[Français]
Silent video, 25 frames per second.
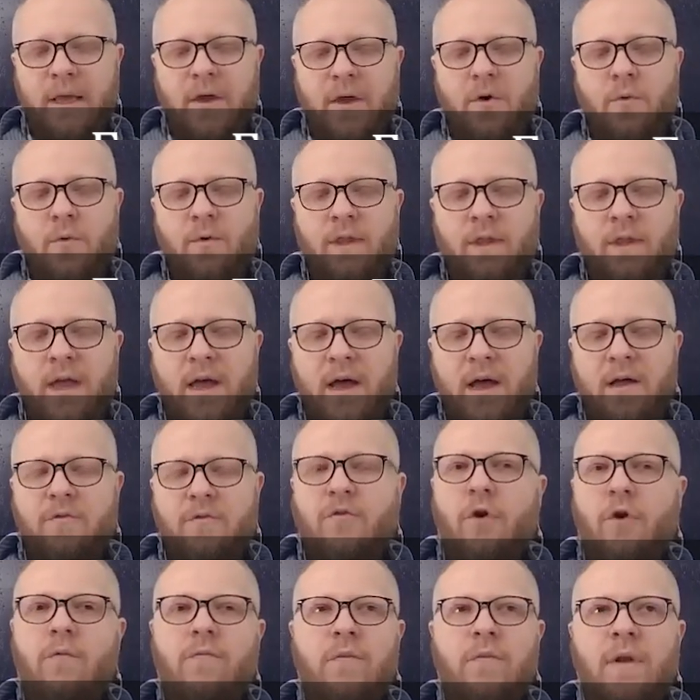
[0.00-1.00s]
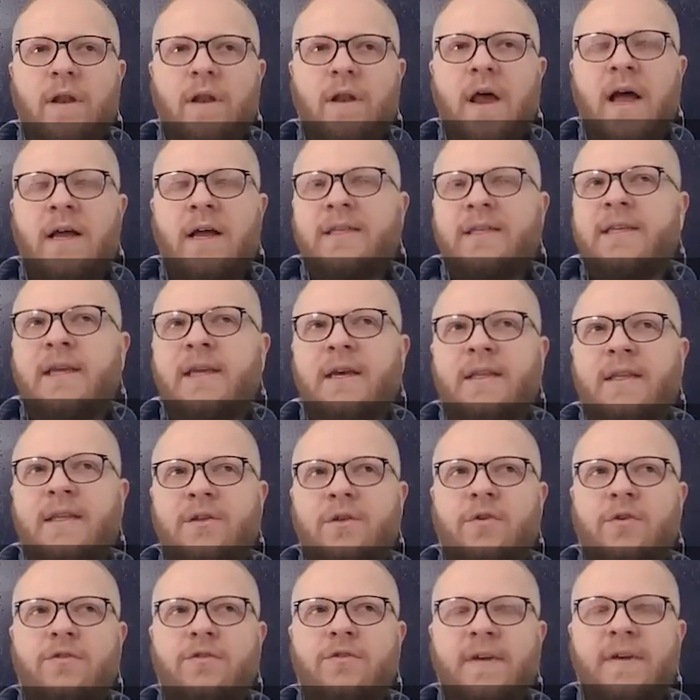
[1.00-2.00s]
On a un tiers des
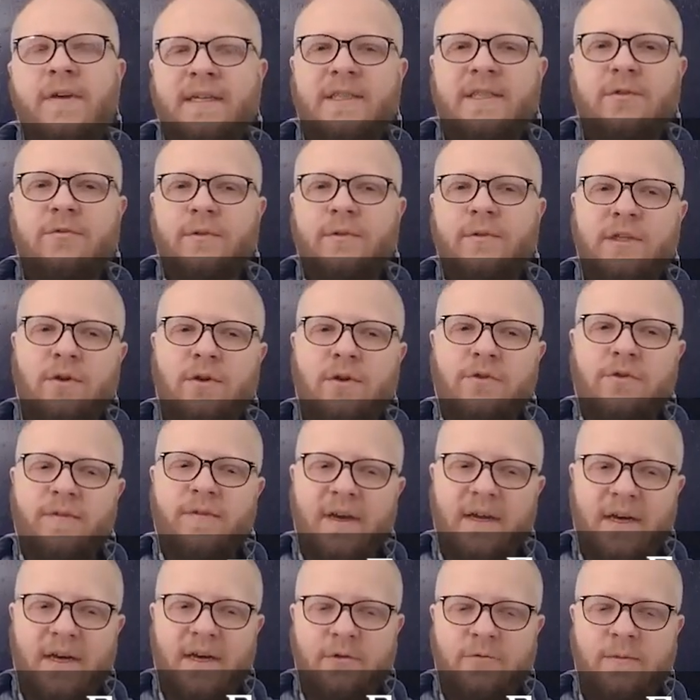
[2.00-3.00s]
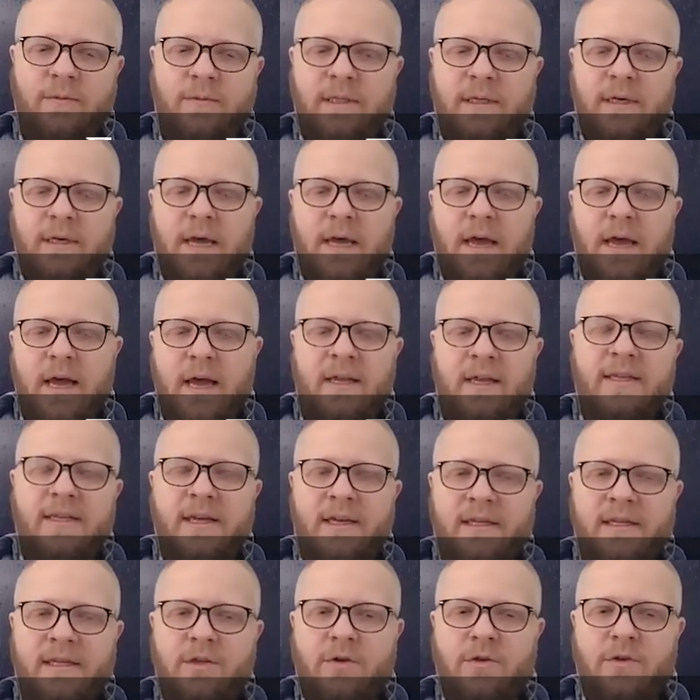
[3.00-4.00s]
transferts qui sont des transferts gratuits, un
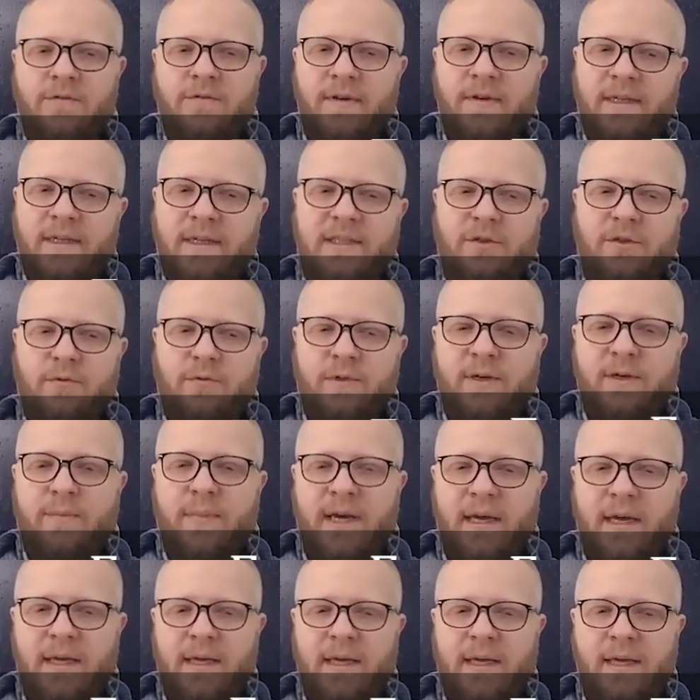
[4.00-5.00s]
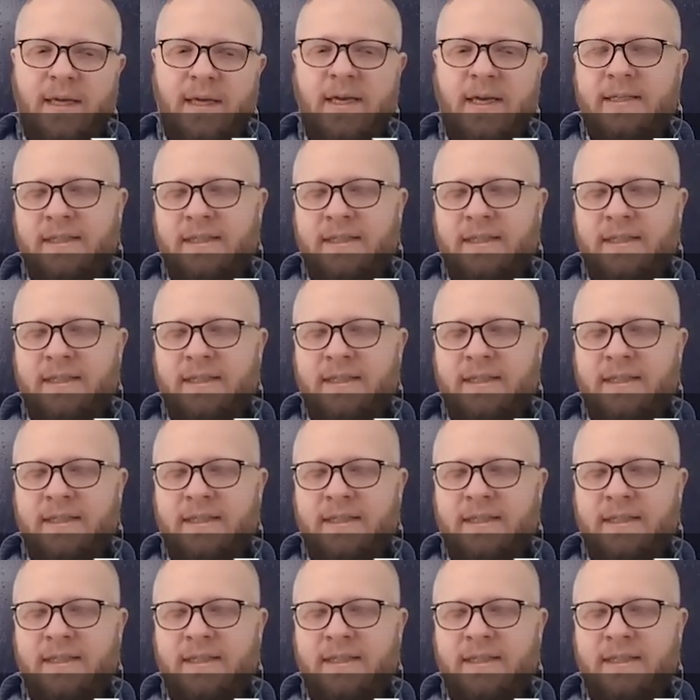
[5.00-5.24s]
tiers des transferts qui sont des prêts et un